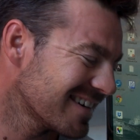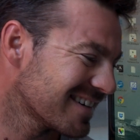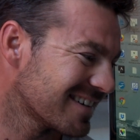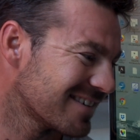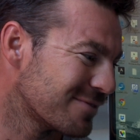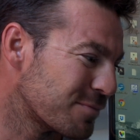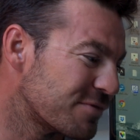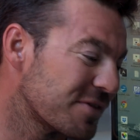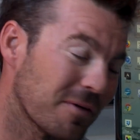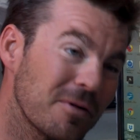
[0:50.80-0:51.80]
euh, où on
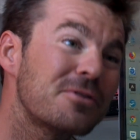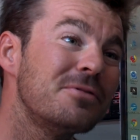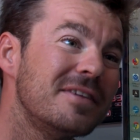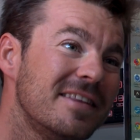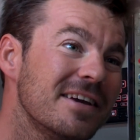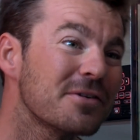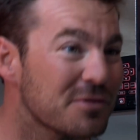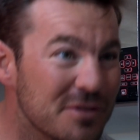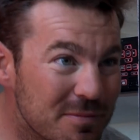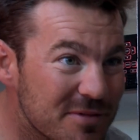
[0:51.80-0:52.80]
pouvait vraiment cuisiner. On
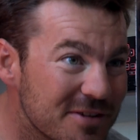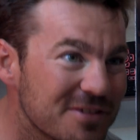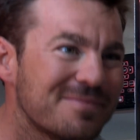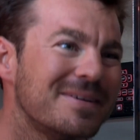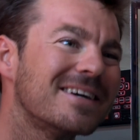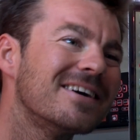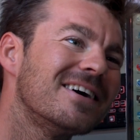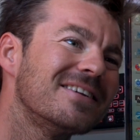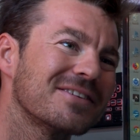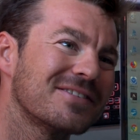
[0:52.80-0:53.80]
se faisait des petits œufs
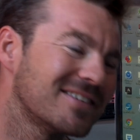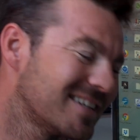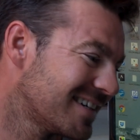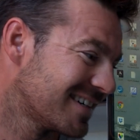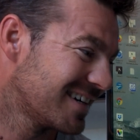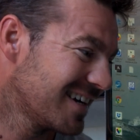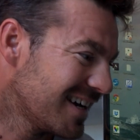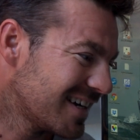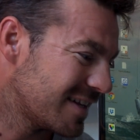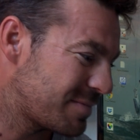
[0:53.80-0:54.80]
bacon, on se faisait euh,
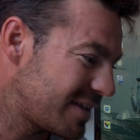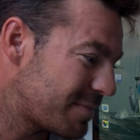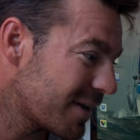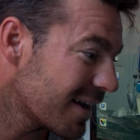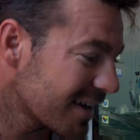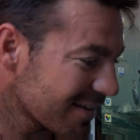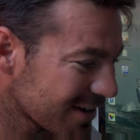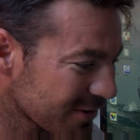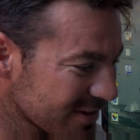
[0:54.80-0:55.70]
des petits plats. Là, voilà,